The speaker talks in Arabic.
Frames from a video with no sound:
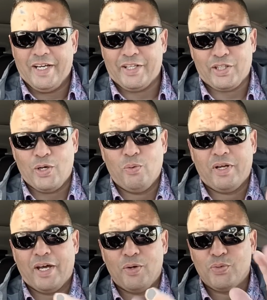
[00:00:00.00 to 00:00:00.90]
عطاوه
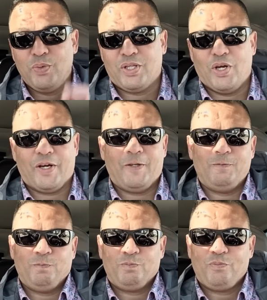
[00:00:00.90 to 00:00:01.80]
48 ساعه
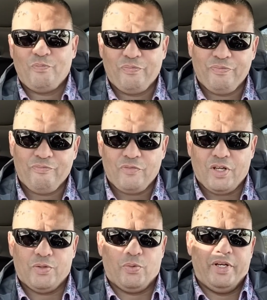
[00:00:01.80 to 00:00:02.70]

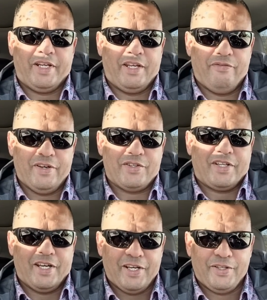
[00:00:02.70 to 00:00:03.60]
تقول لك كيفاش
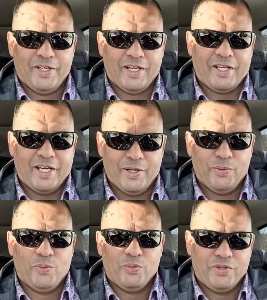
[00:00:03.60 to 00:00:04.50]
كندا
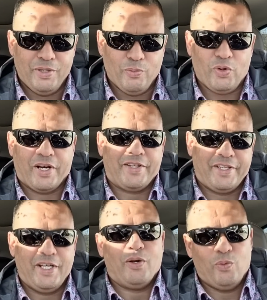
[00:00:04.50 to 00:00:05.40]
القانون
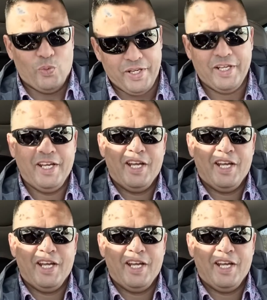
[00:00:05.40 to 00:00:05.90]
الديمقراطيه وي